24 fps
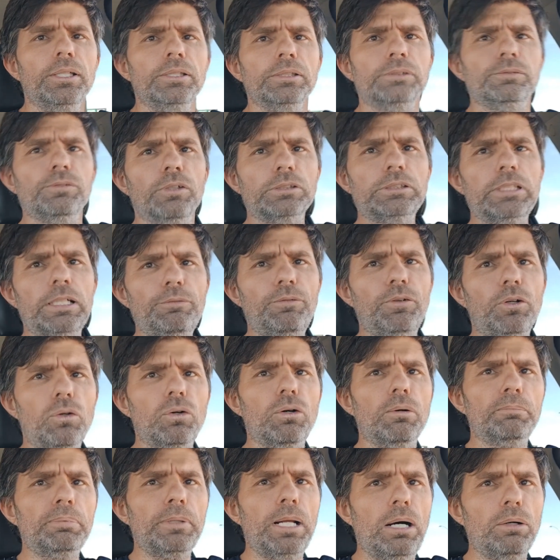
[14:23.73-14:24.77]
Se você for
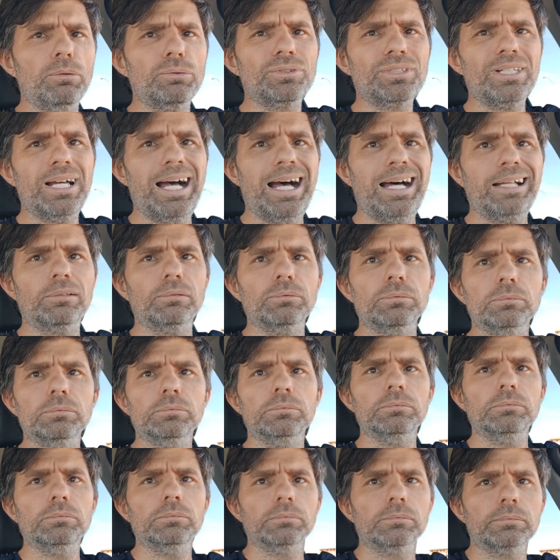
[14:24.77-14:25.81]
comprar usado,
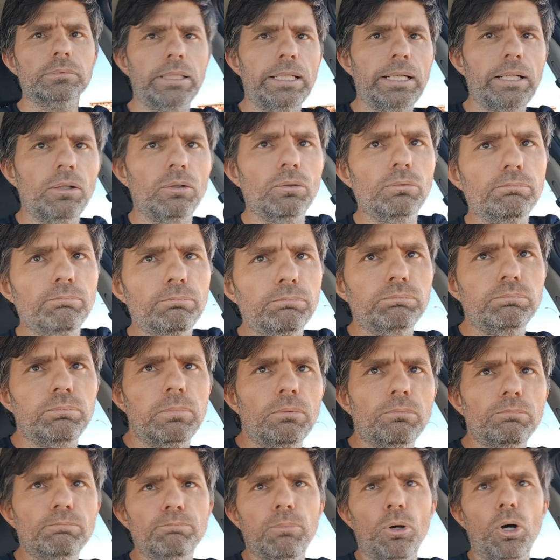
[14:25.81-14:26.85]
né? Um,
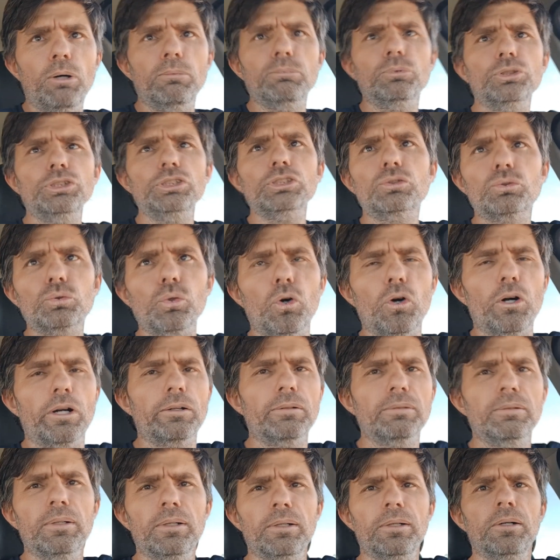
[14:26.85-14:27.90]
um bom monitor,
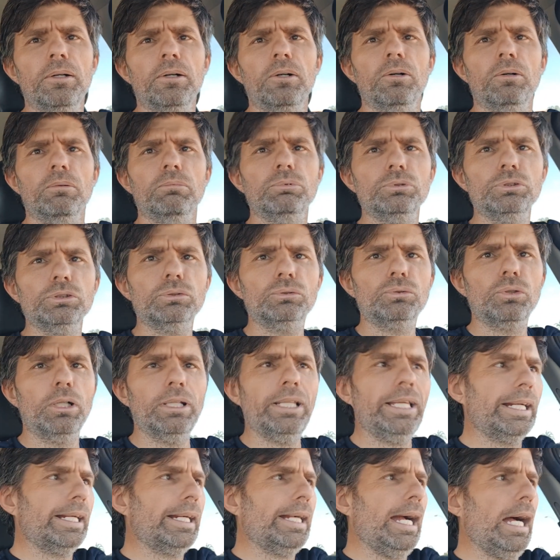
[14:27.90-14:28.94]
monitor
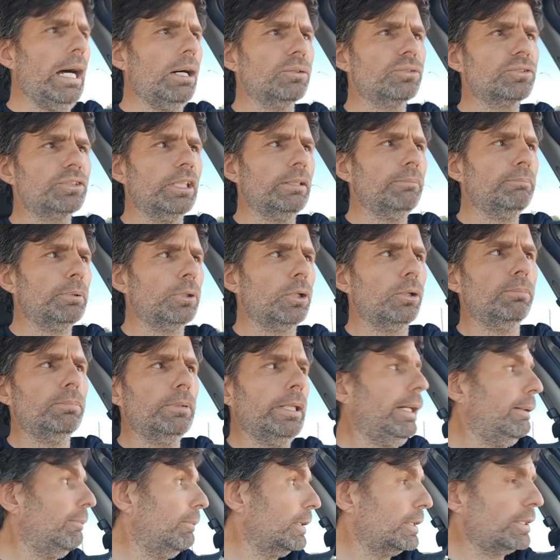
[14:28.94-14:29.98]
legal, sem
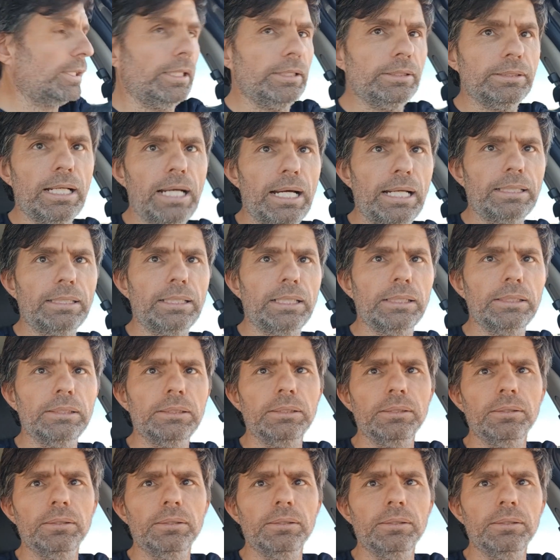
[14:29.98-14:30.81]
problema, sem nada,